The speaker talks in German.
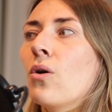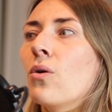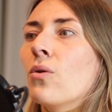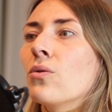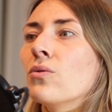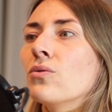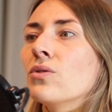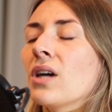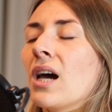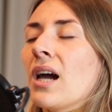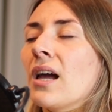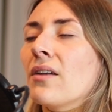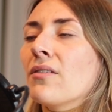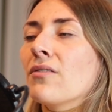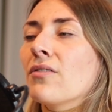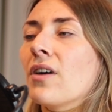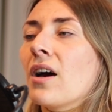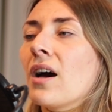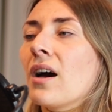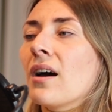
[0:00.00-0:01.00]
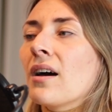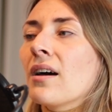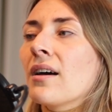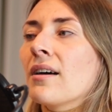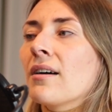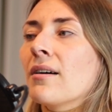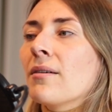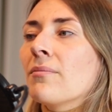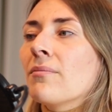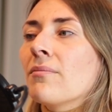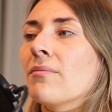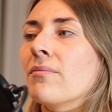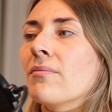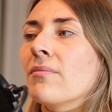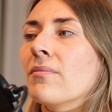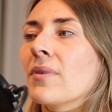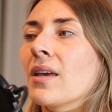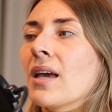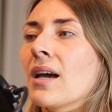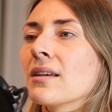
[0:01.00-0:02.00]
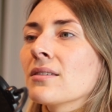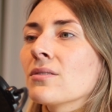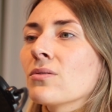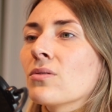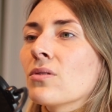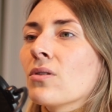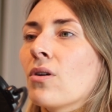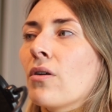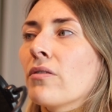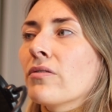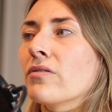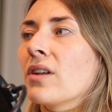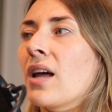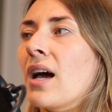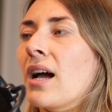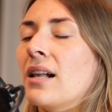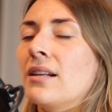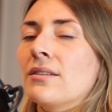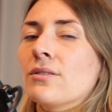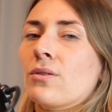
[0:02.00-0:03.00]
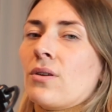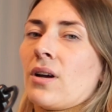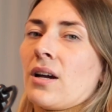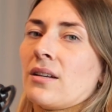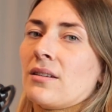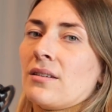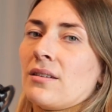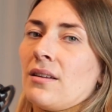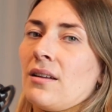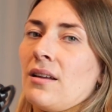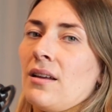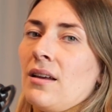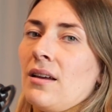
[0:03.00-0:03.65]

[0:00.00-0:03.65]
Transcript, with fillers: und einfach ähm, ja so eine offene Haltung hat.